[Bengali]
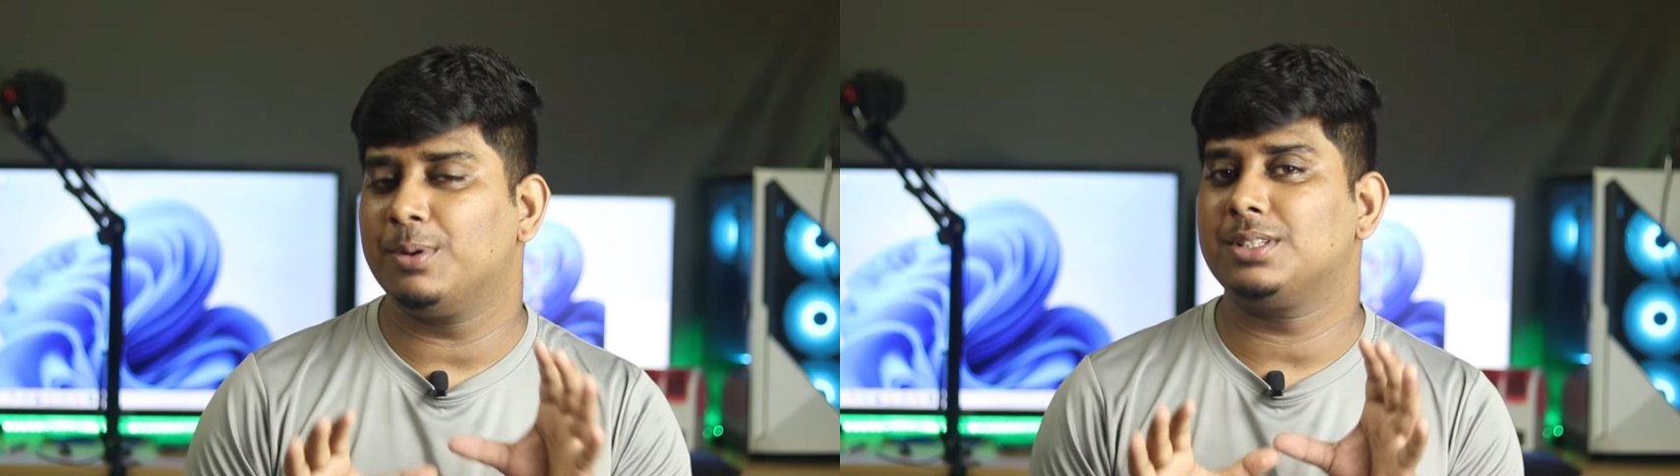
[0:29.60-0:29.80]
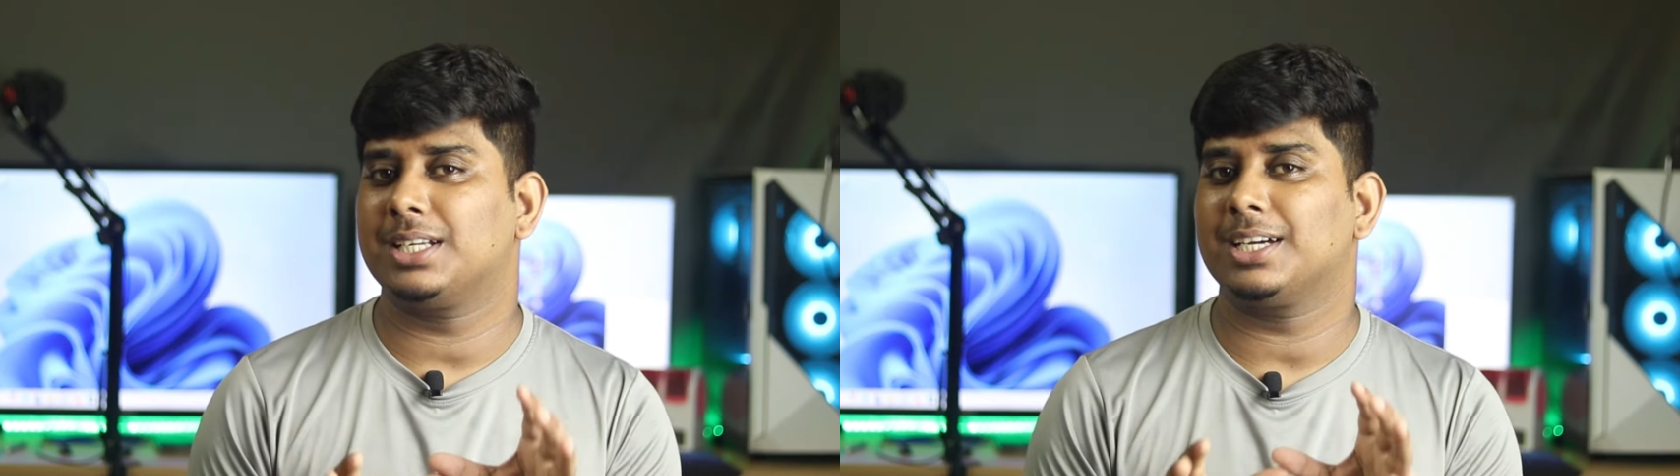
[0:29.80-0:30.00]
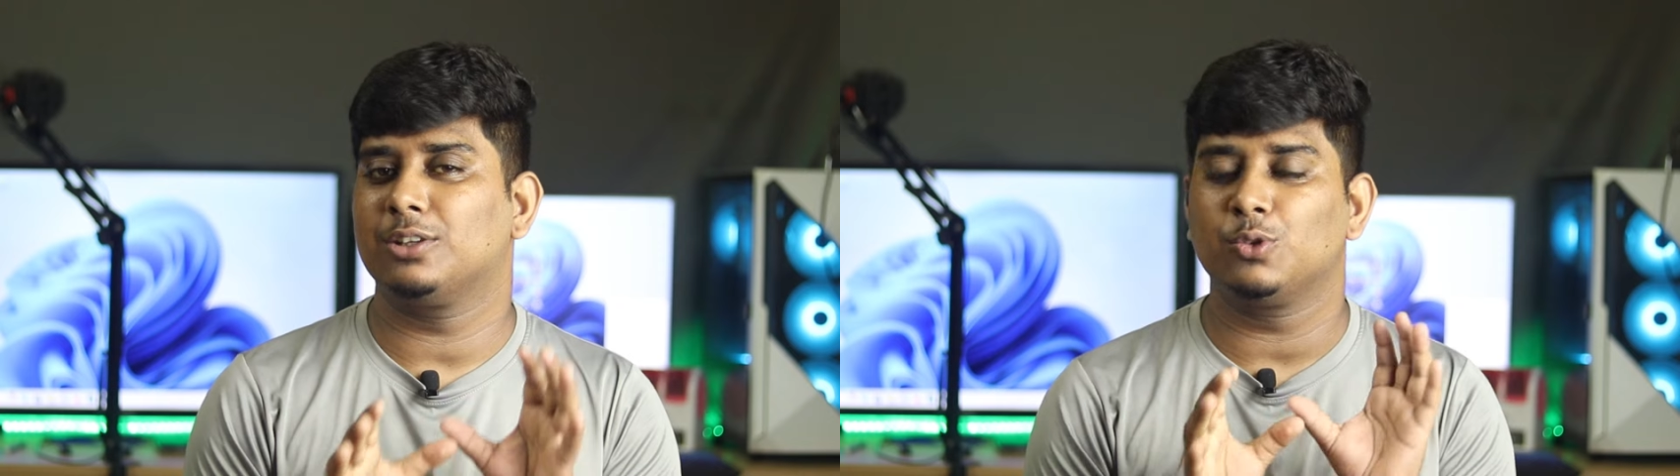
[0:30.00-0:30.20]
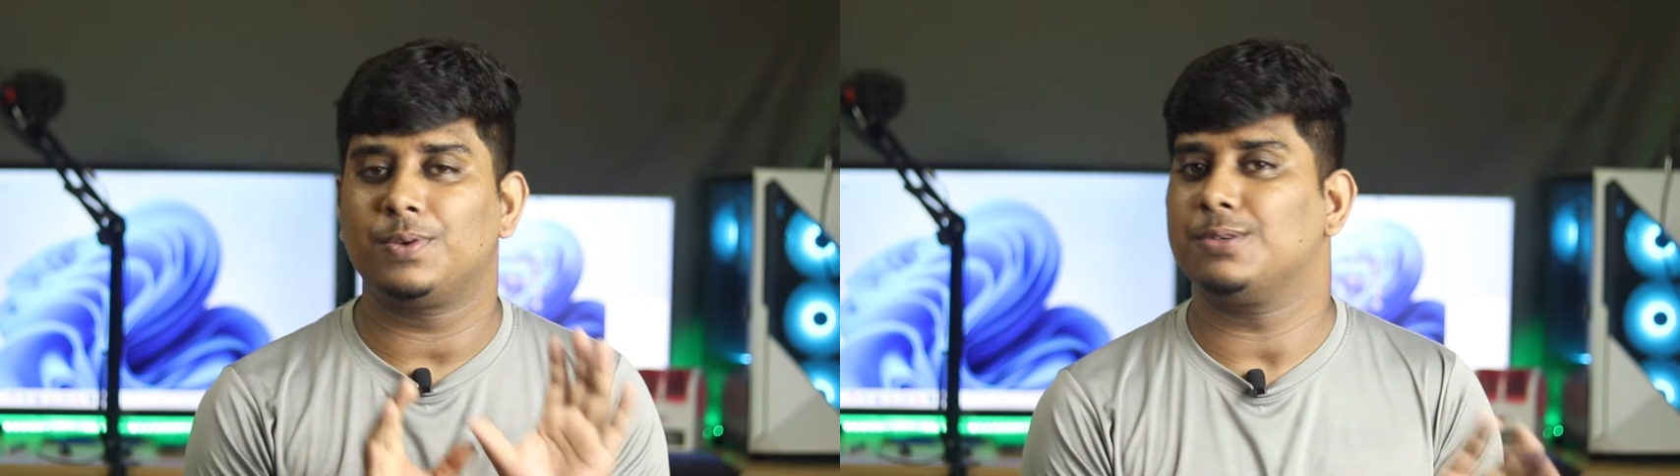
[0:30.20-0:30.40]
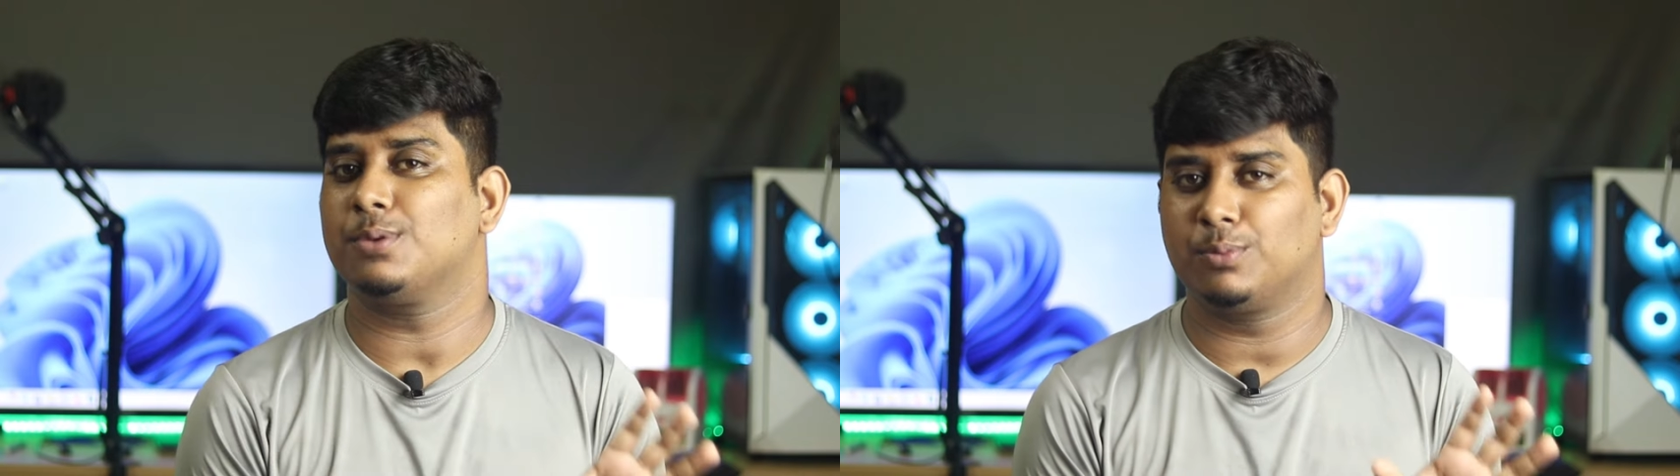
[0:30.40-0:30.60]
এবং যে যেটা কিন্তু
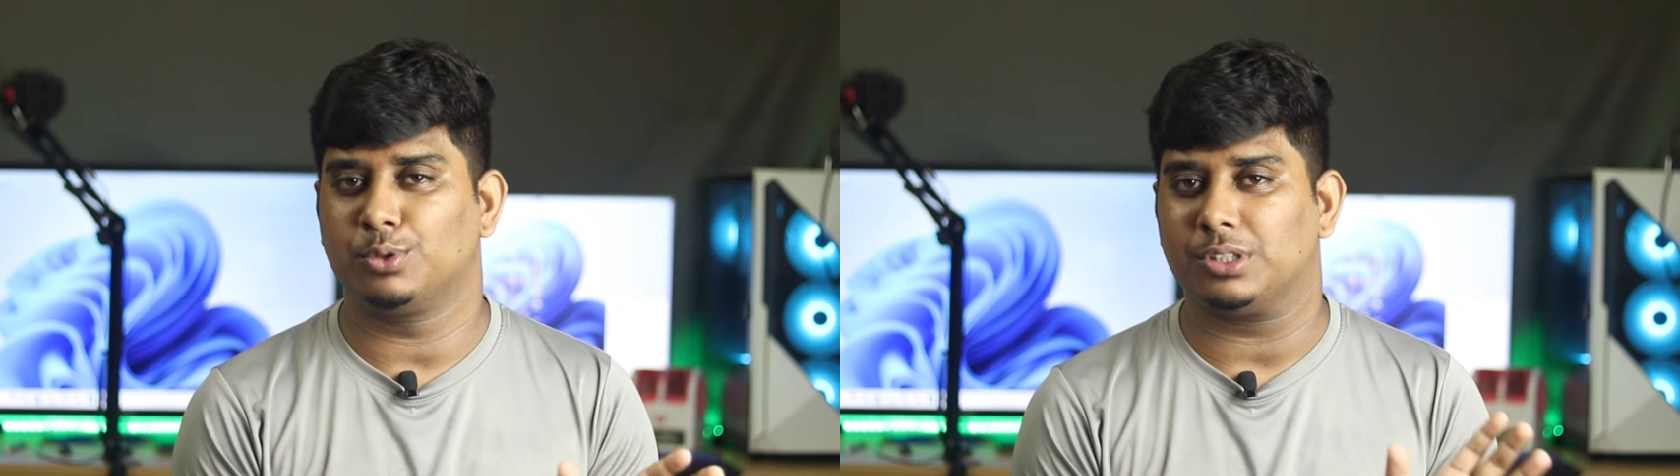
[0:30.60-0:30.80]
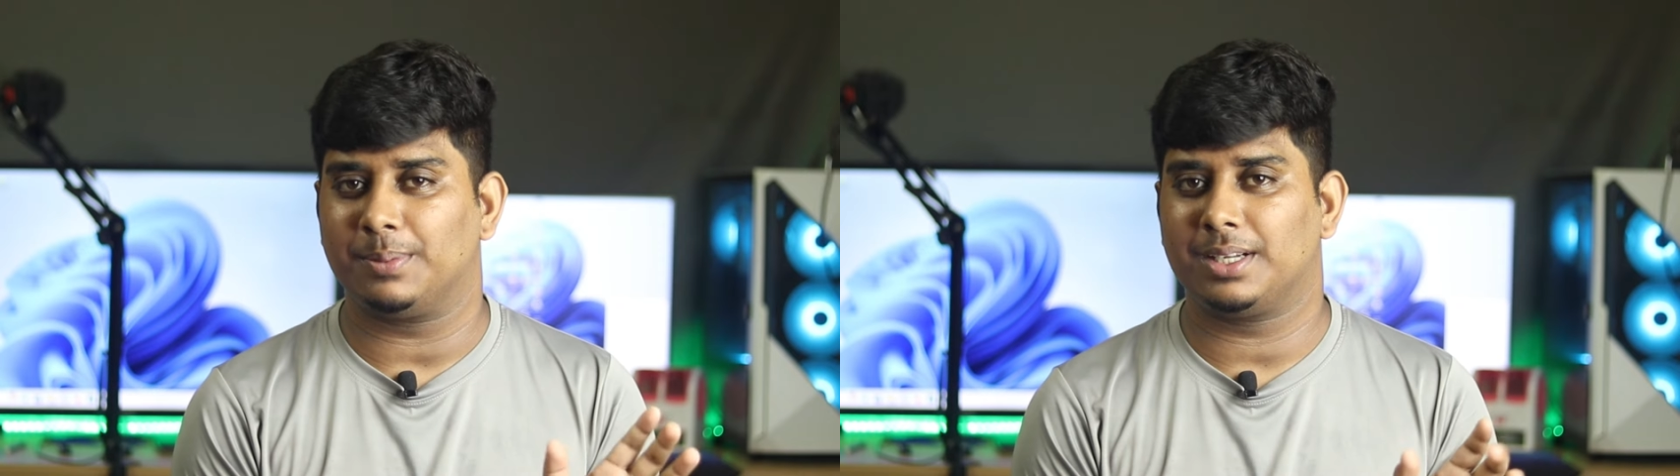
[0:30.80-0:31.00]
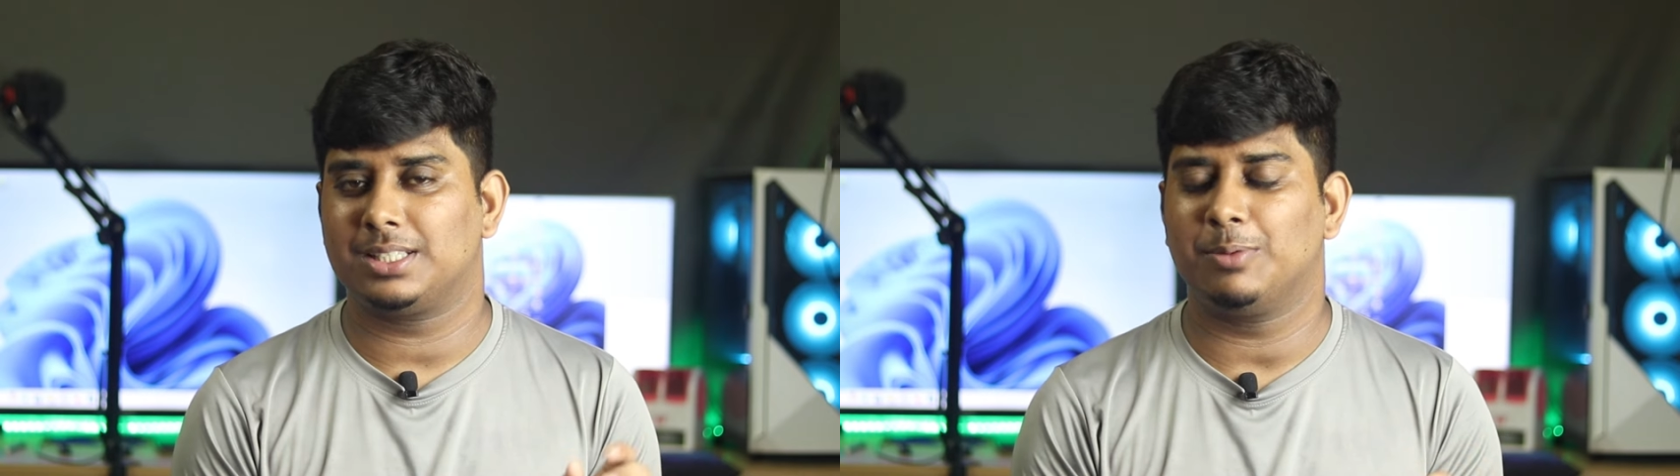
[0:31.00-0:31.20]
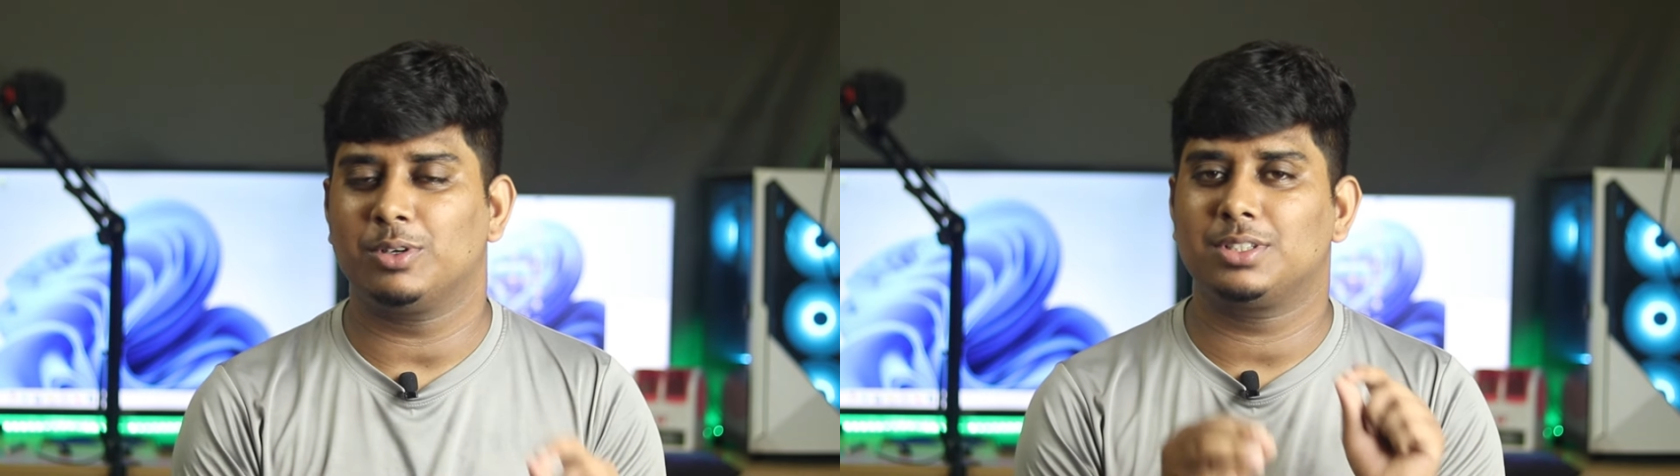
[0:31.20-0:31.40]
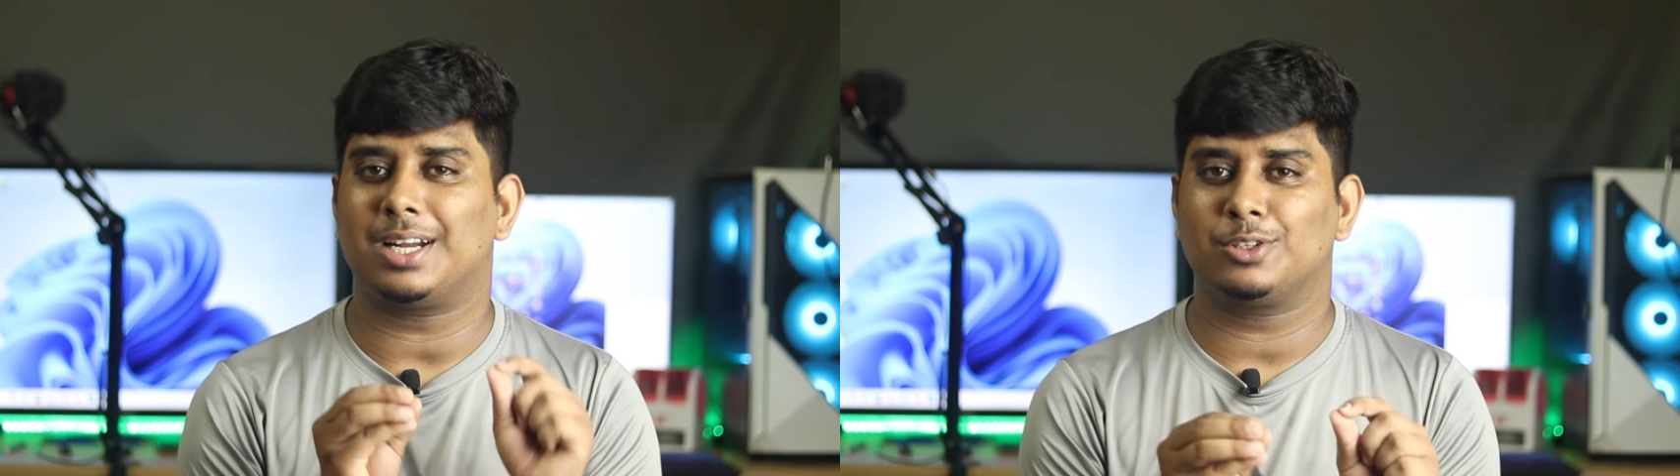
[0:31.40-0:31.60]
ফেসবুক বুঝতে পেরেছে
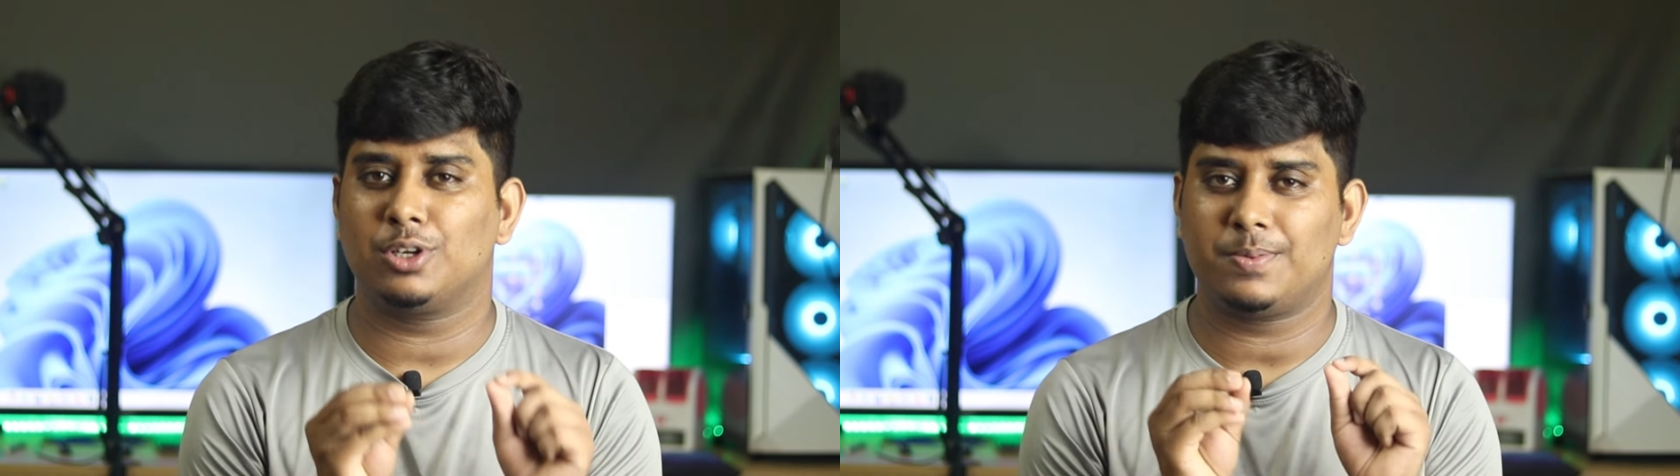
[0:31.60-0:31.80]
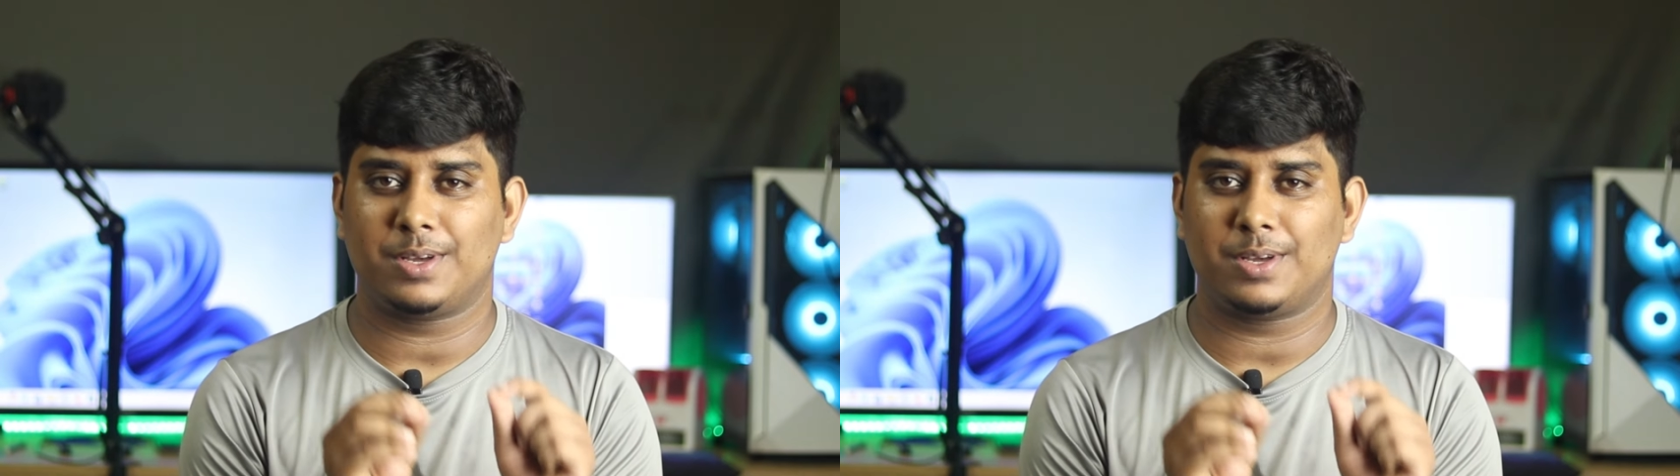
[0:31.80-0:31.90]
এবং যার জন্য